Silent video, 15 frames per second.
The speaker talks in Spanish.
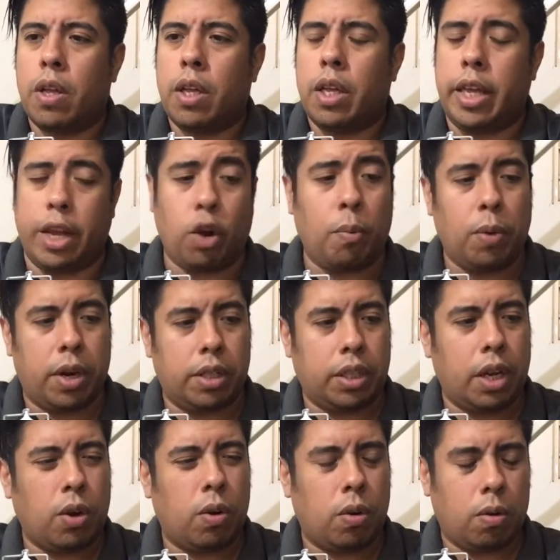Y como les
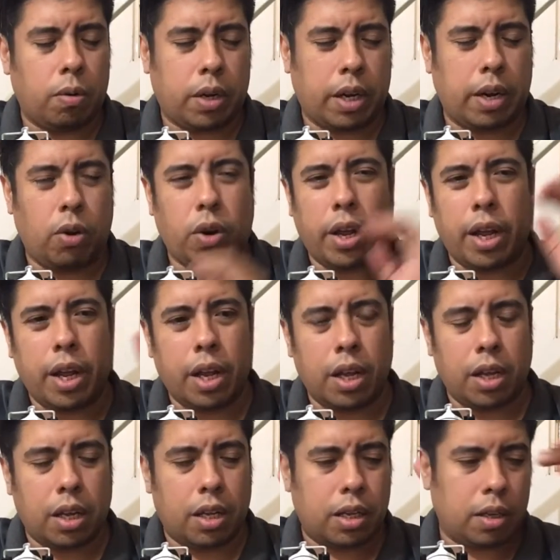digo, creo
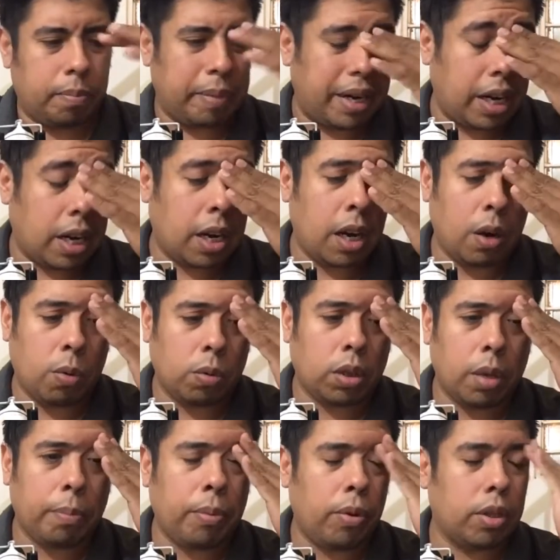que manejan algún
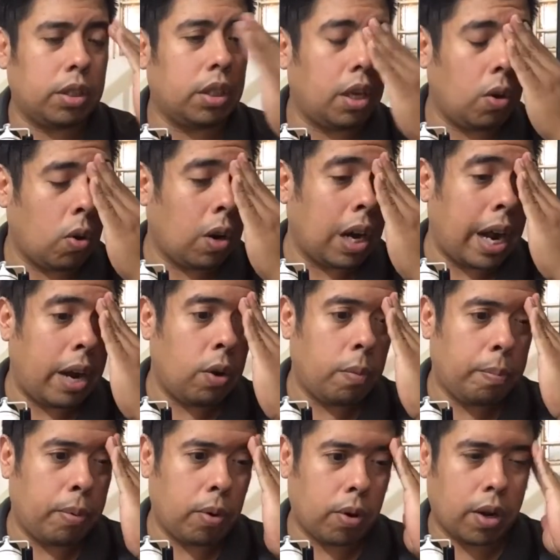tipo de estilo claro
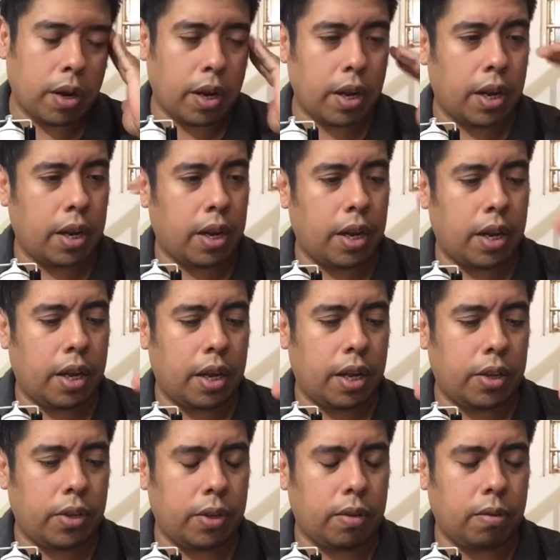
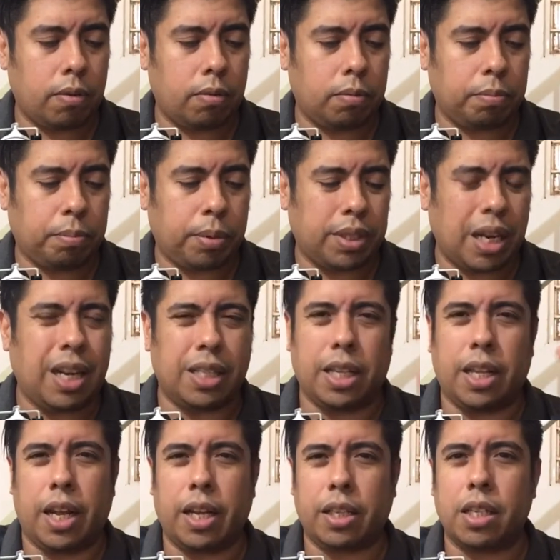porque pues en las
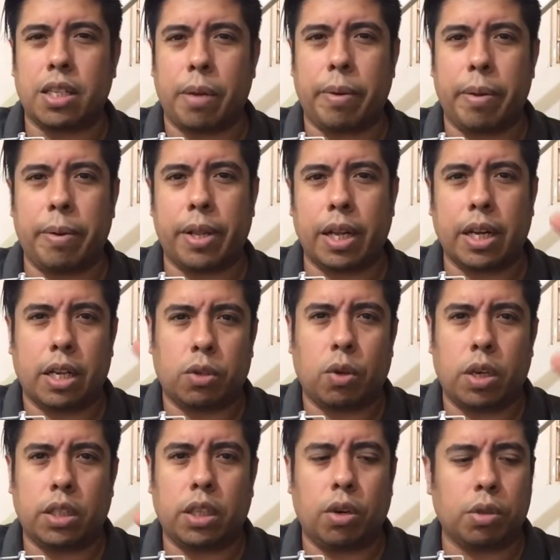etiquetas se ve, ¿verdad? Que son
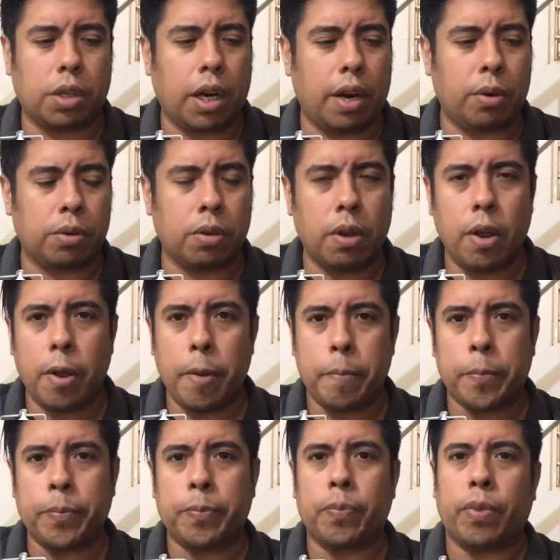estilos claros.
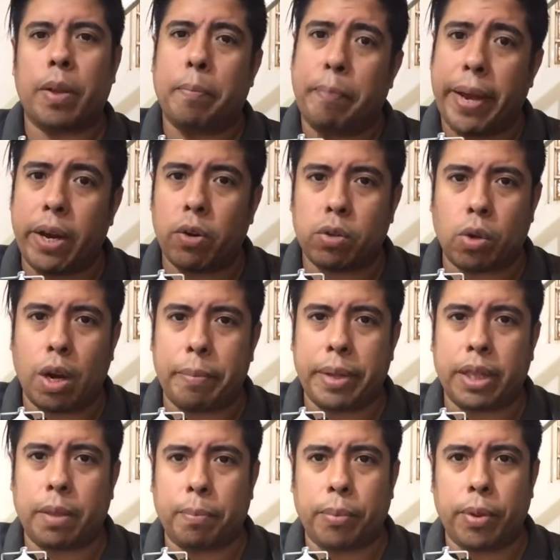Pero
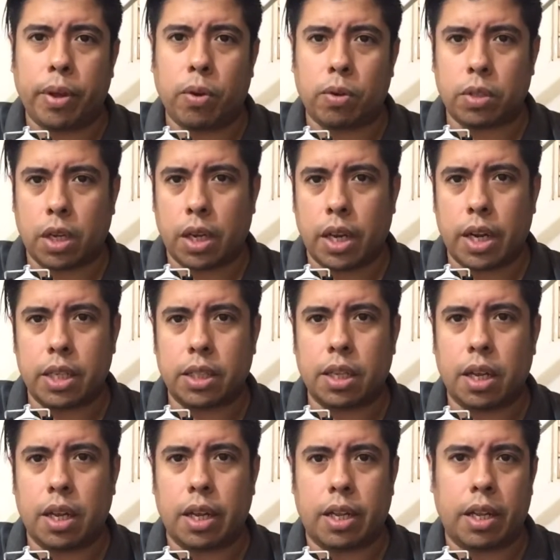solamente pude conseguir
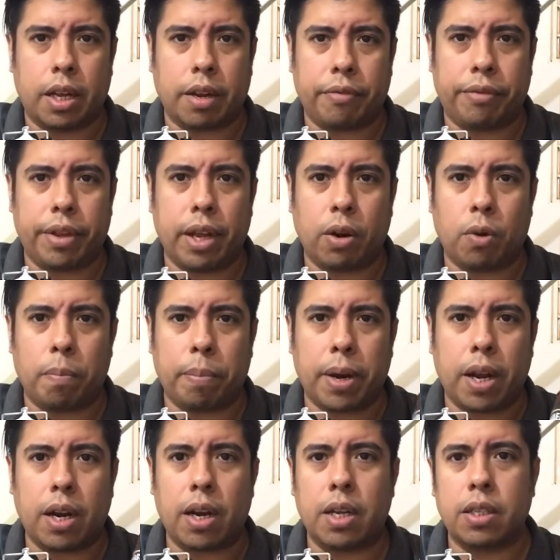esta el día que fui a
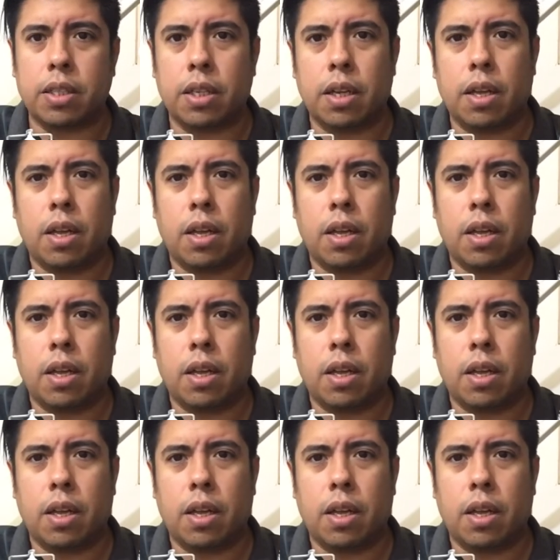comprarlas.